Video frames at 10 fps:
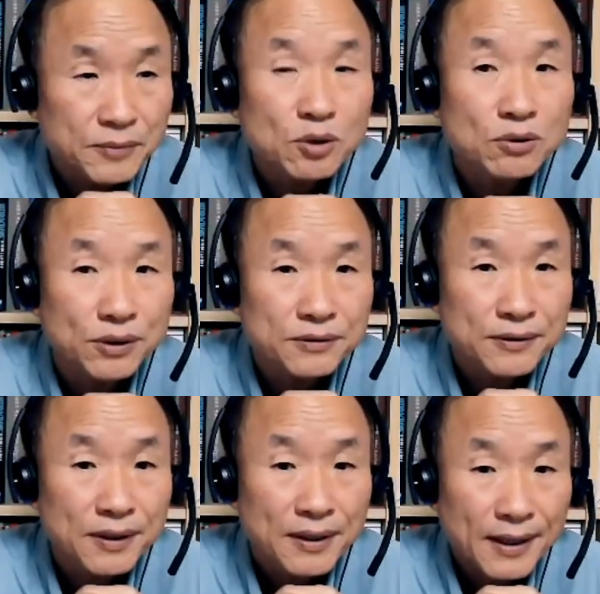
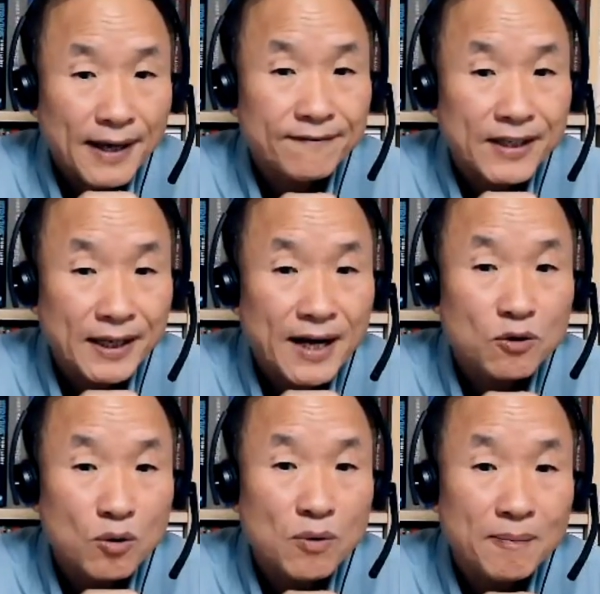미국은 한 달에
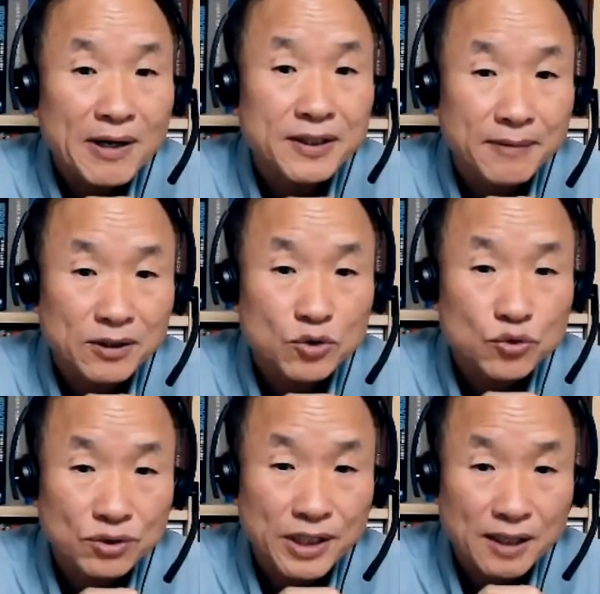항공모함 한 대 만들
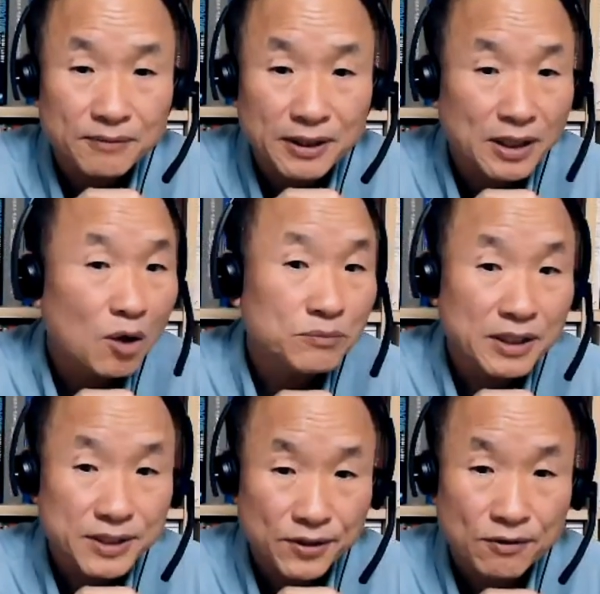수 있는 나라입니다.
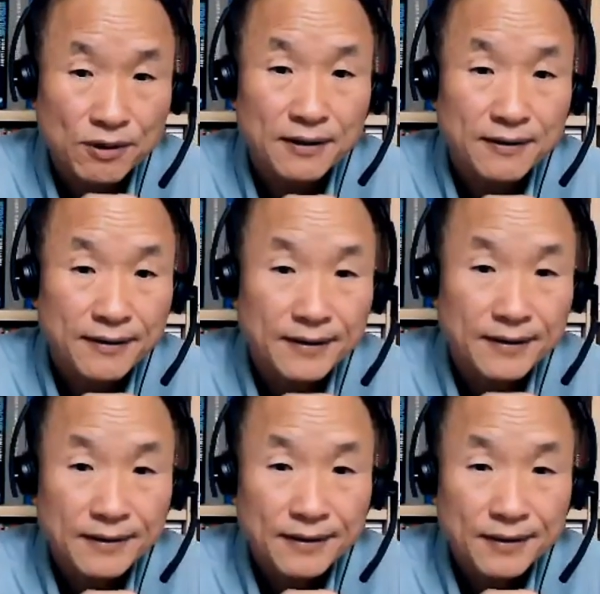나옵니다. 자료가.
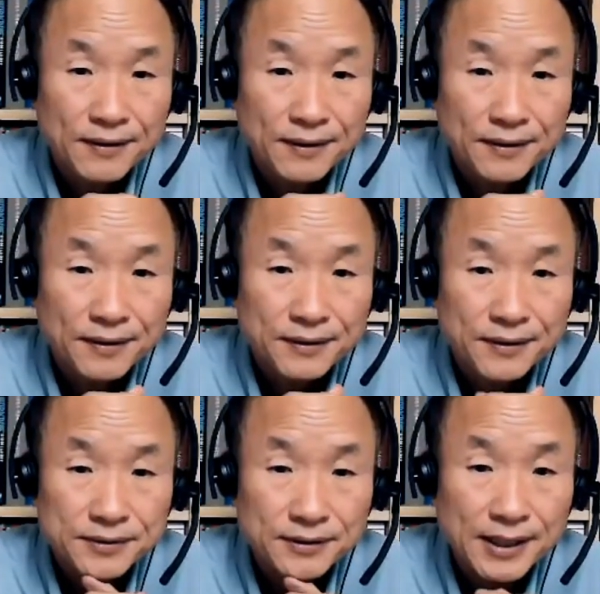
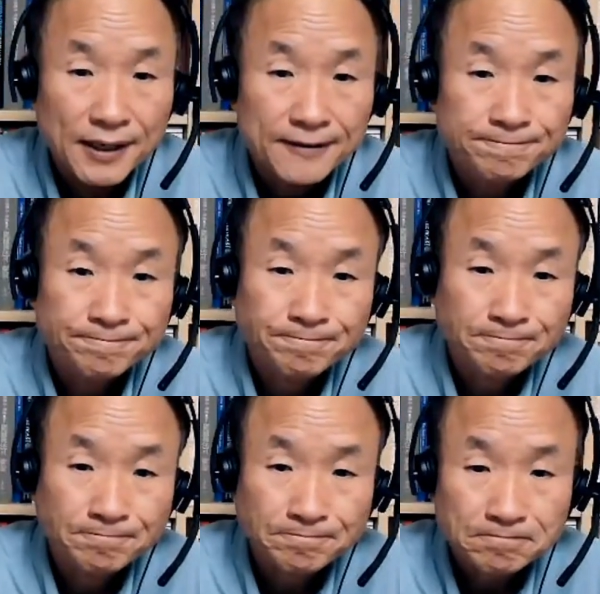썼다.
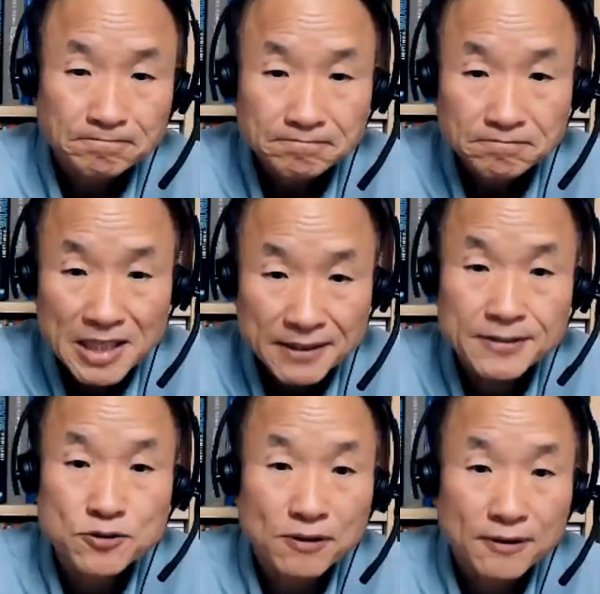
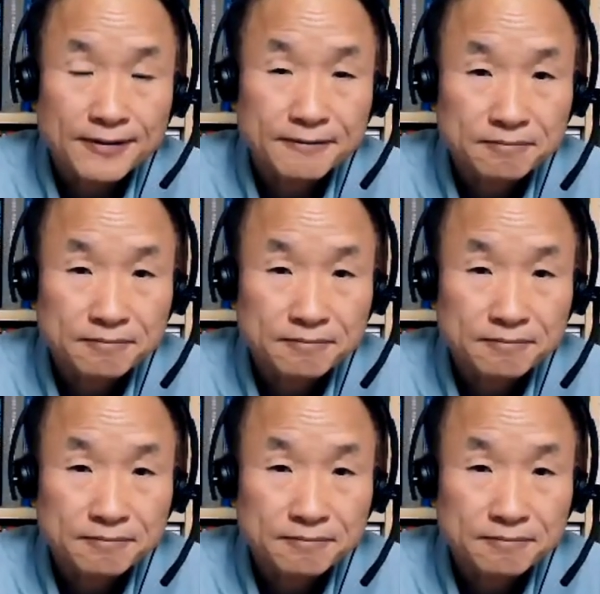됐죠?